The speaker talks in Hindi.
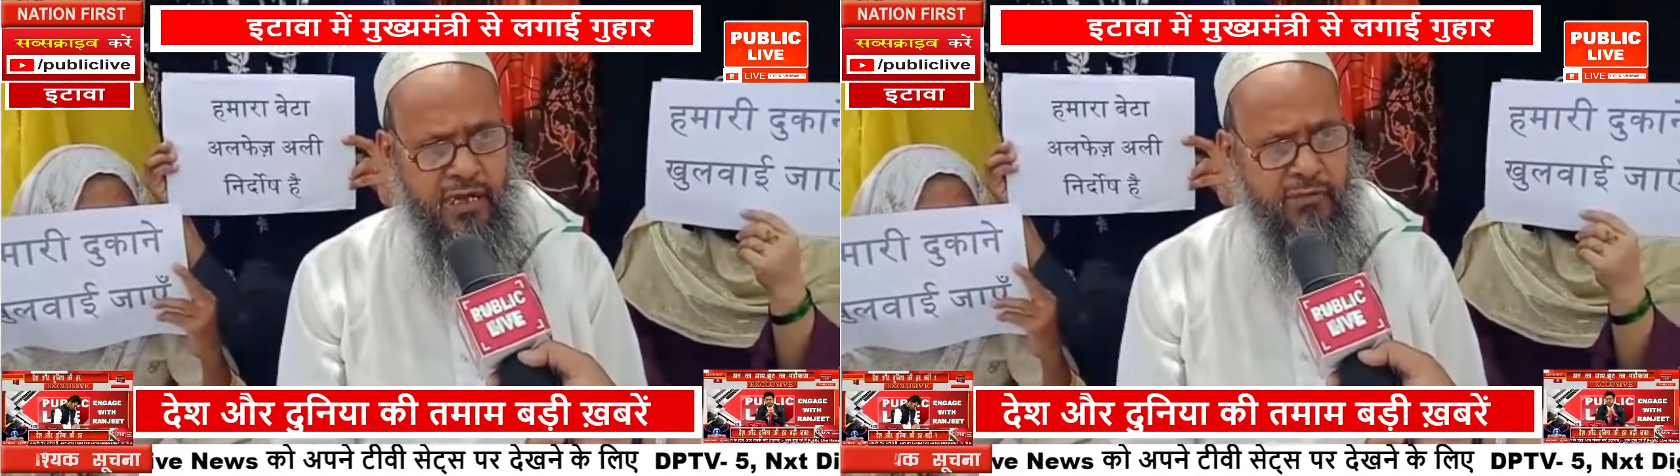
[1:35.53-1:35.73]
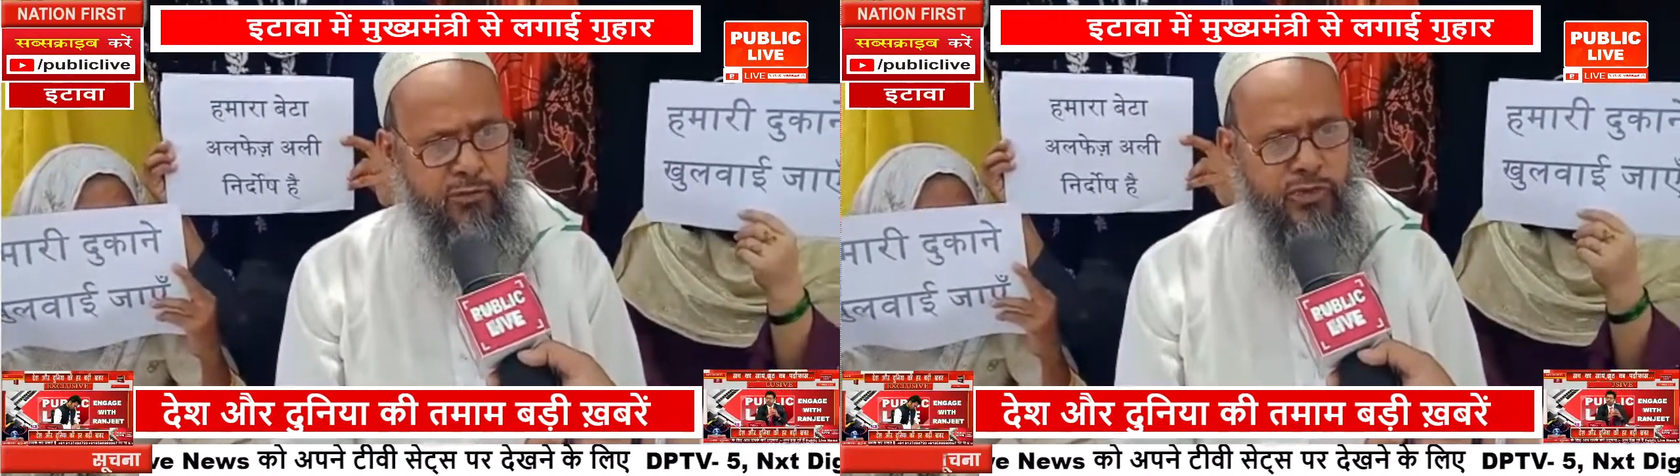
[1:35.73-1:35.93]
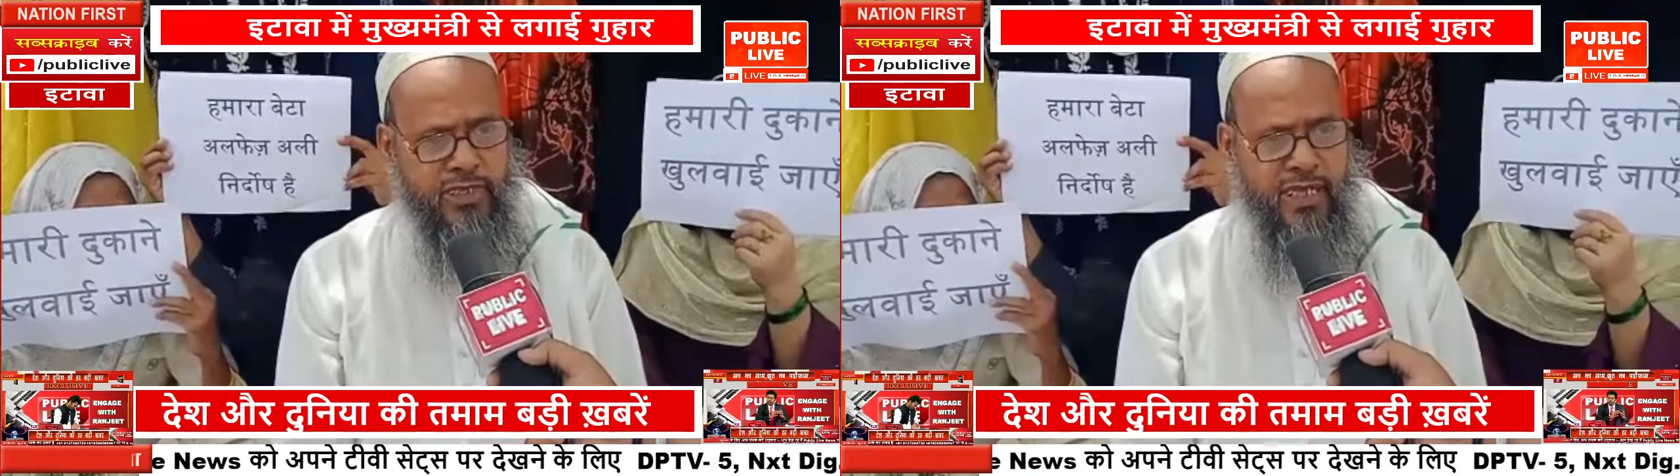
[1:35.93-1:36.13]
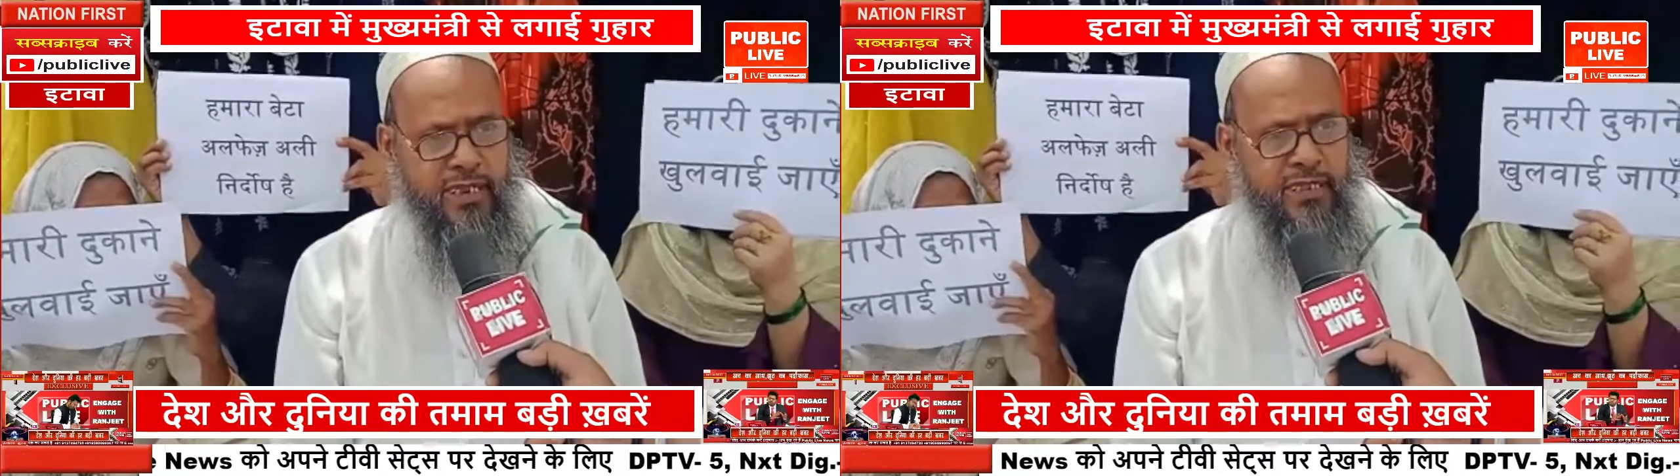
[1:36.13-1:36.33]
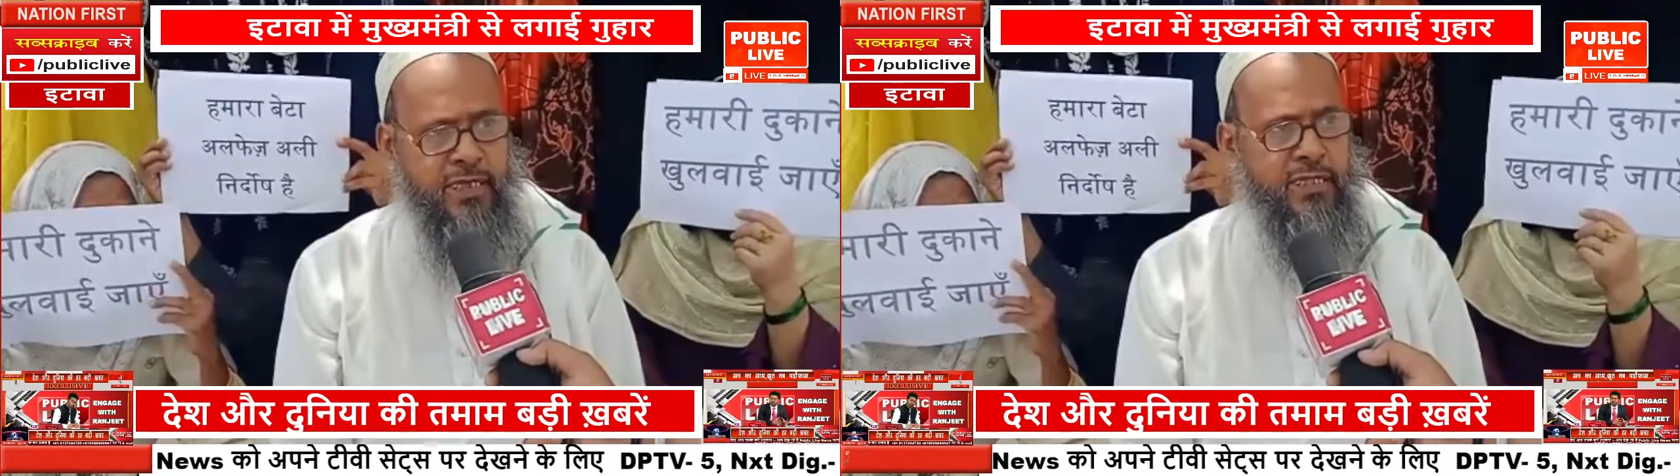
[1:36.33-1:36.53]
हम कुछ
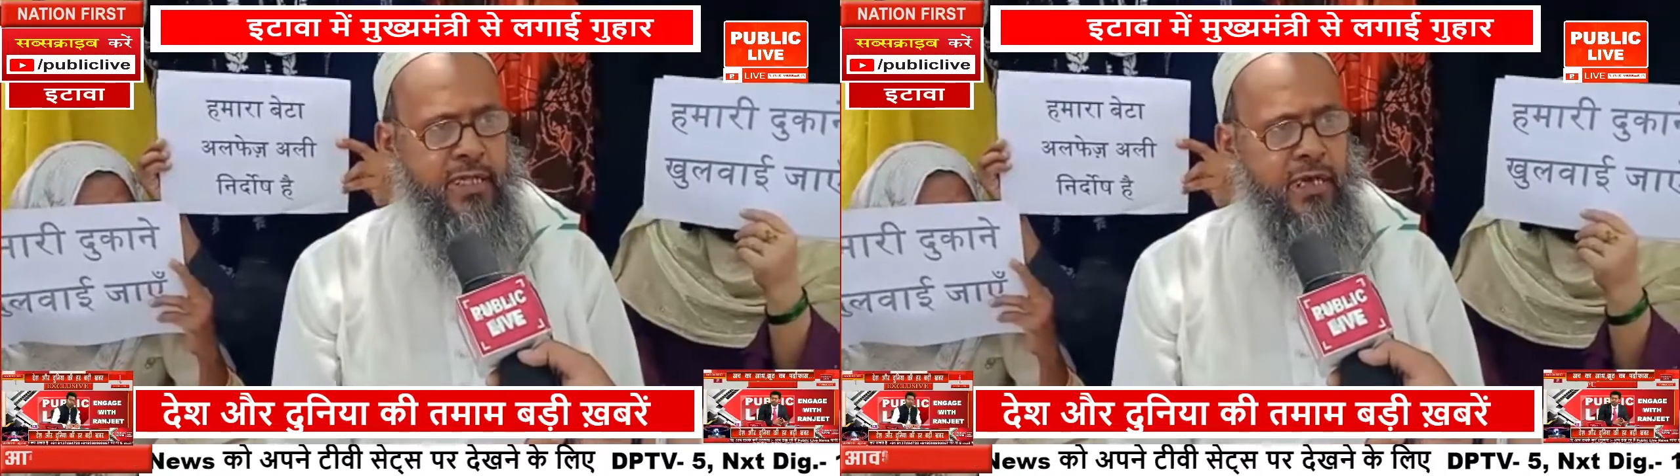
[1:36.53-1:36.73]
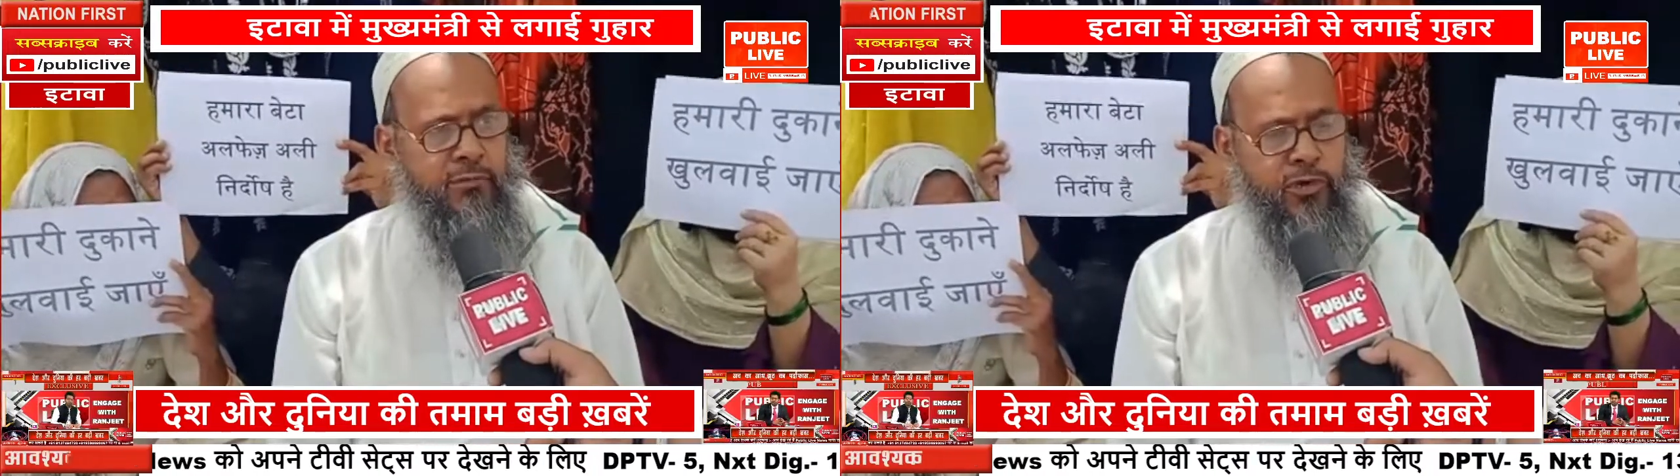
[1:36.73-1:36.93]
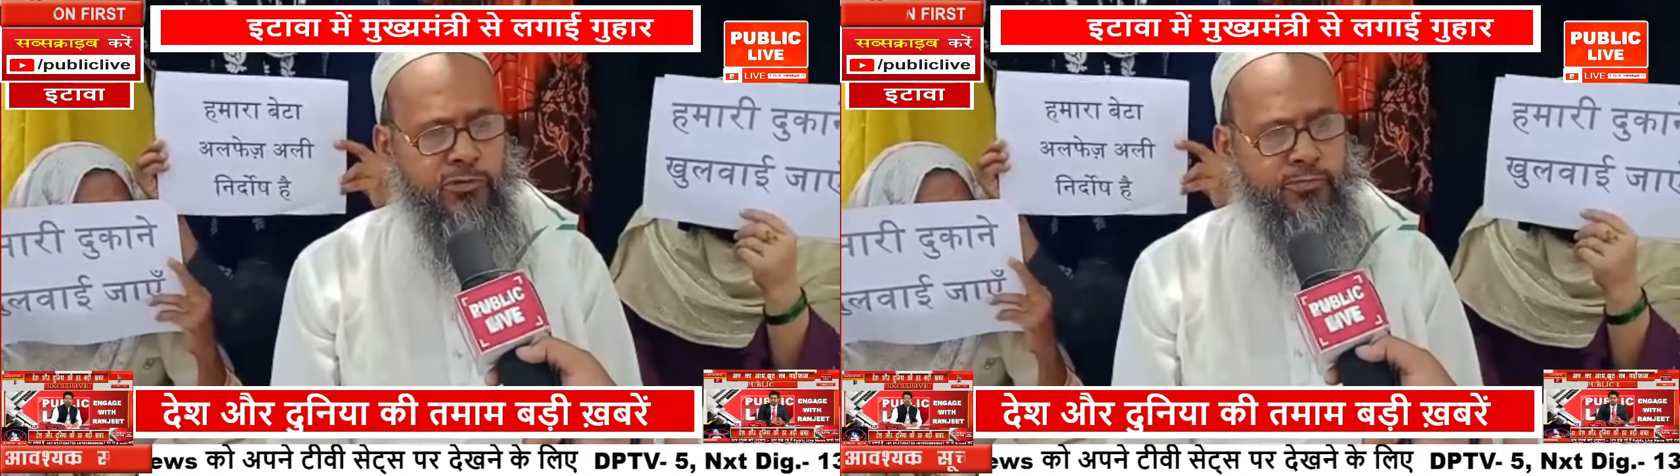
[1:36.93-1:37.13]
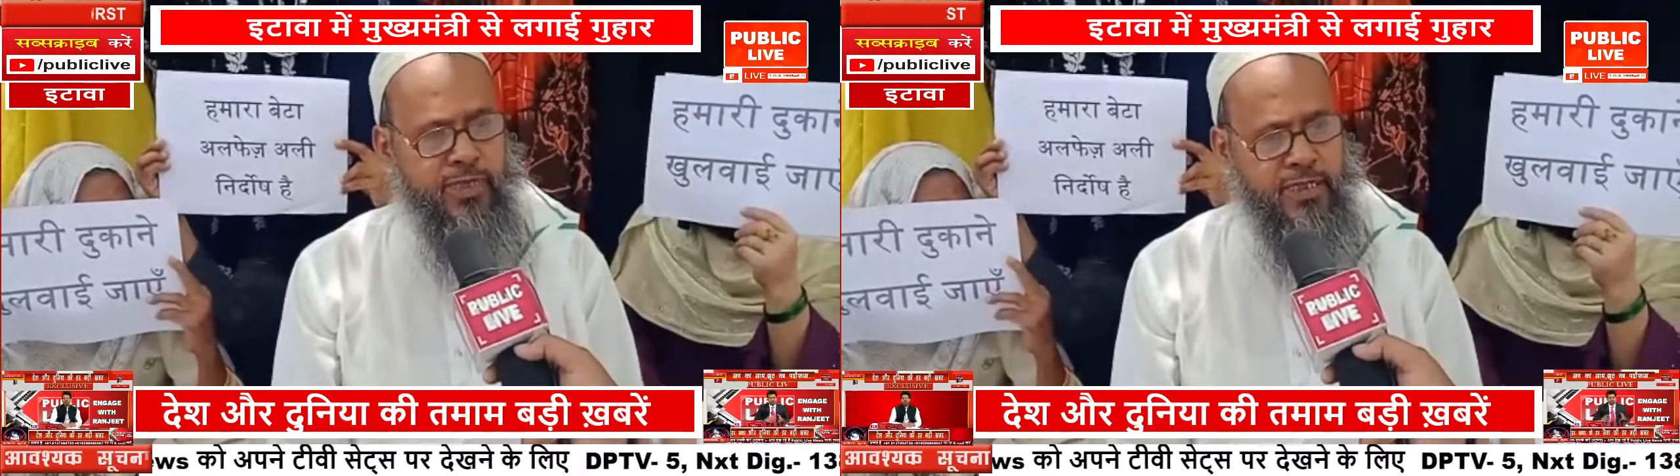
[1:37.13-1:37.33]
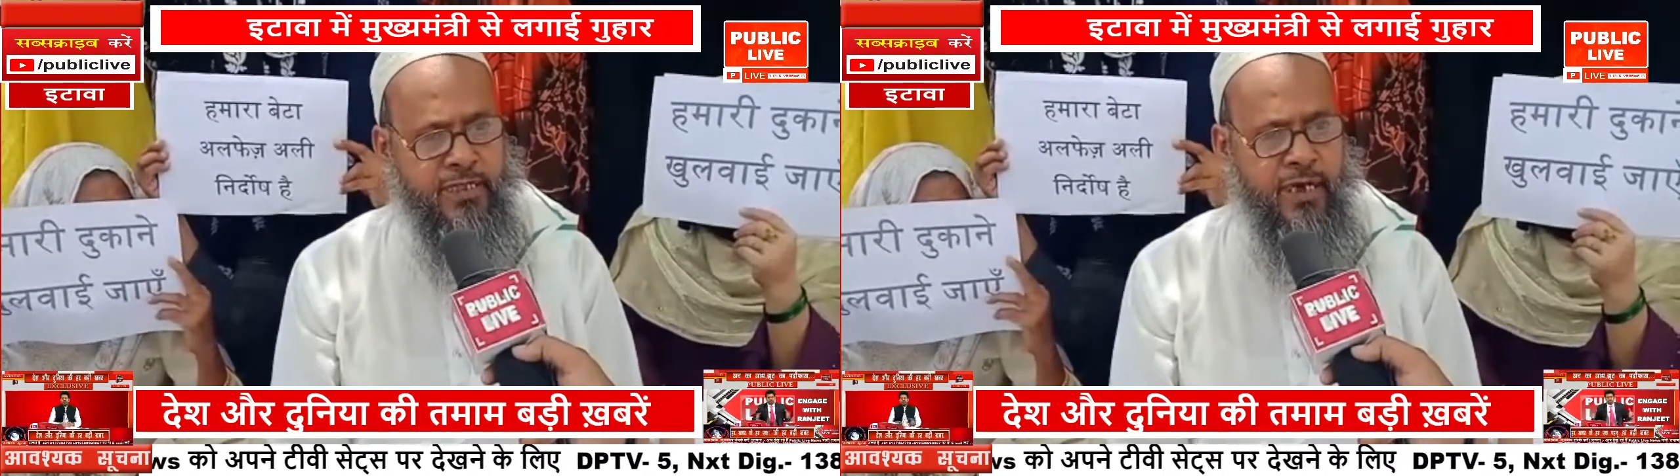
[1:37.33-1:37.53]
कह नहीं सकते हम बहुत
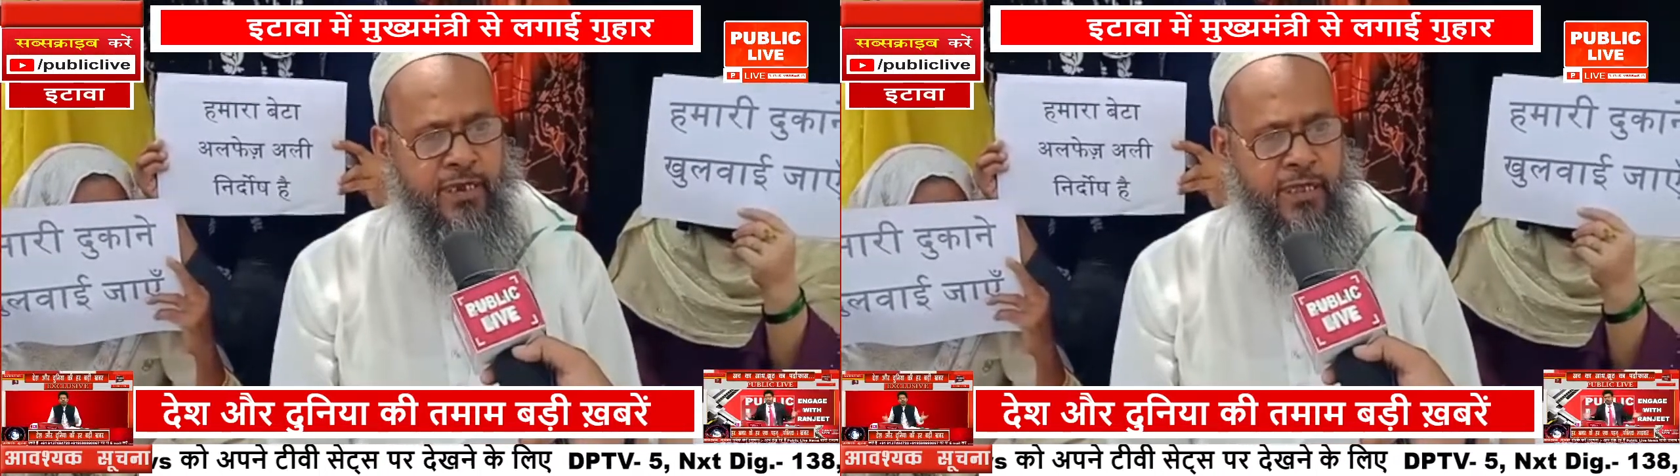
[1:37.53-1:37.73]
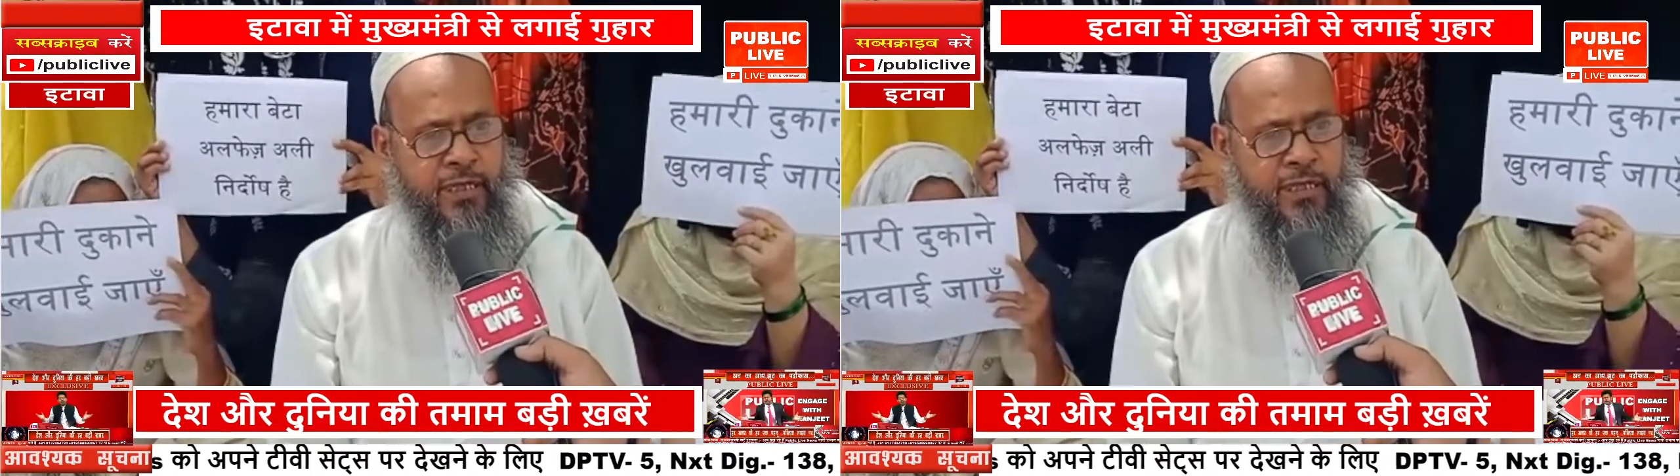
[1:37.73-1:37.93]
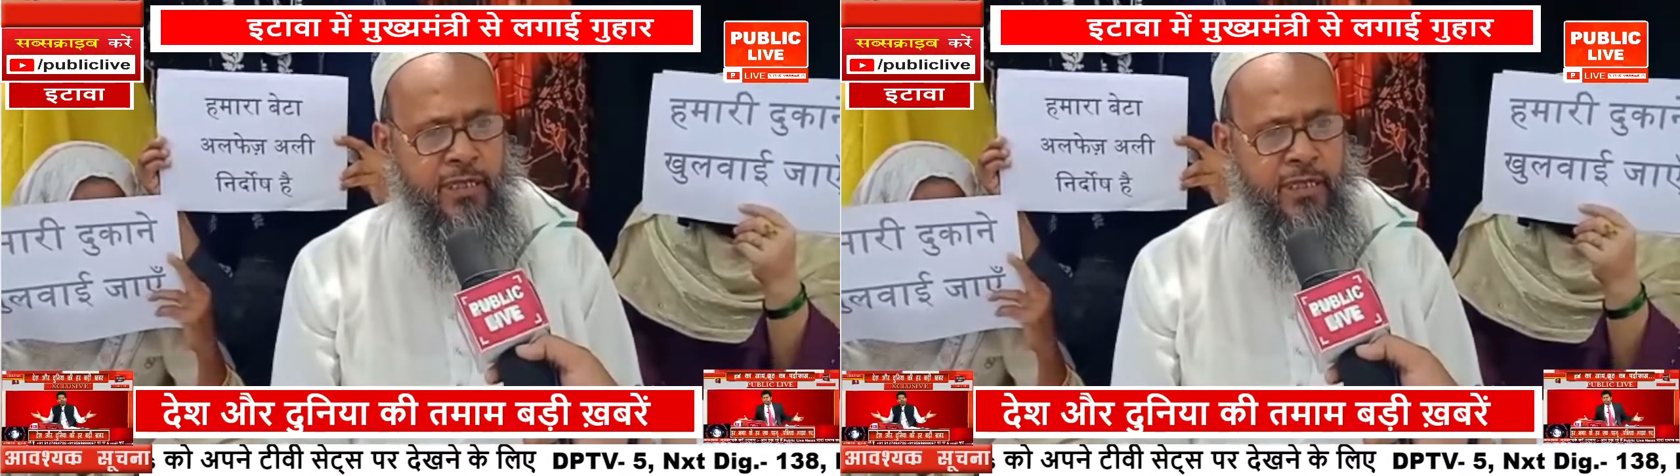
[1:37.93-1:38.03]
परेशान हैं